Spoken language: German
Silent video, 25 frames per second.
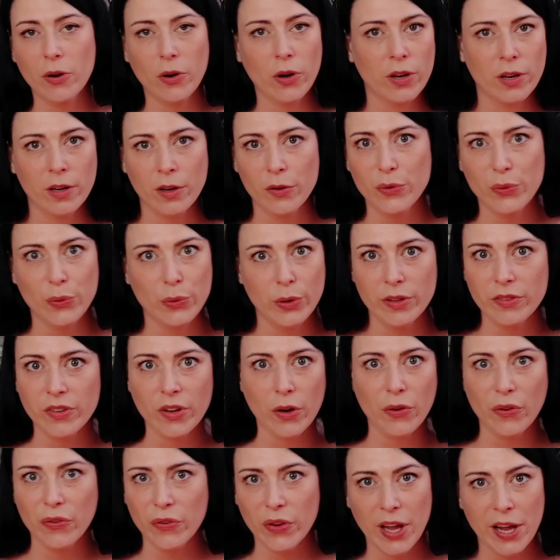Könnt
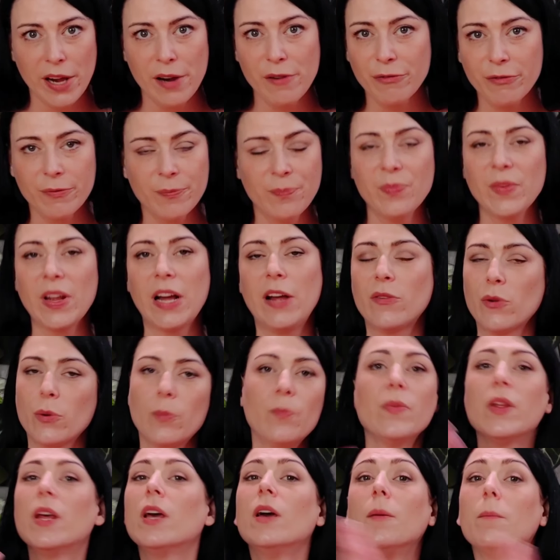natürlich auch selfen,
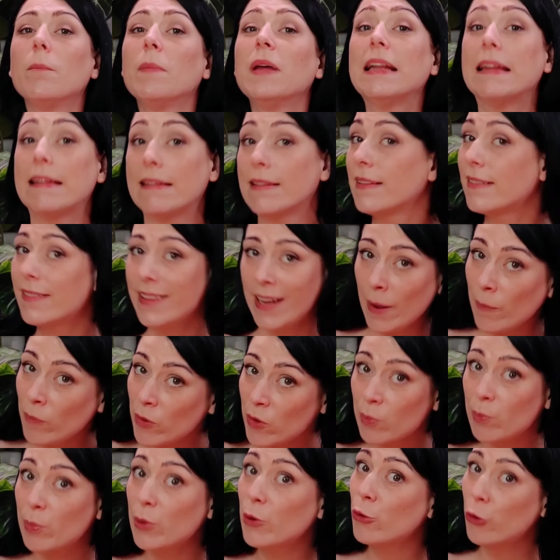also mit sich
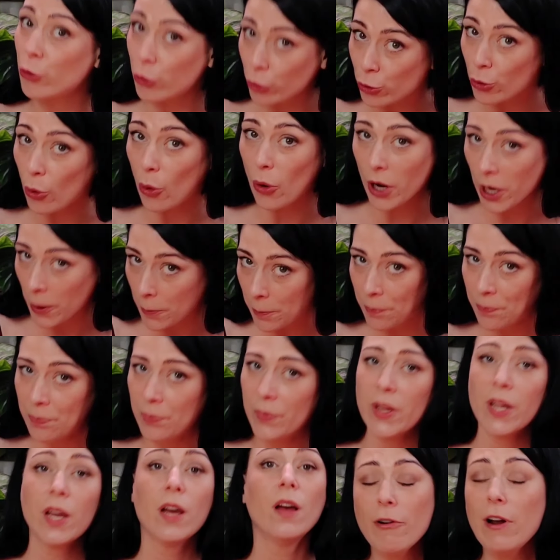selbst
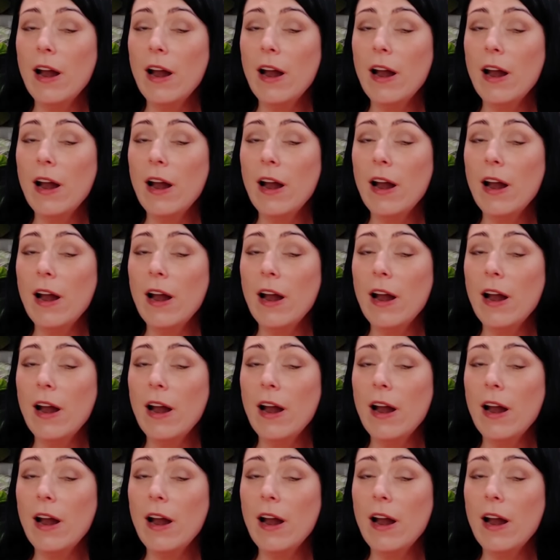bestäuben.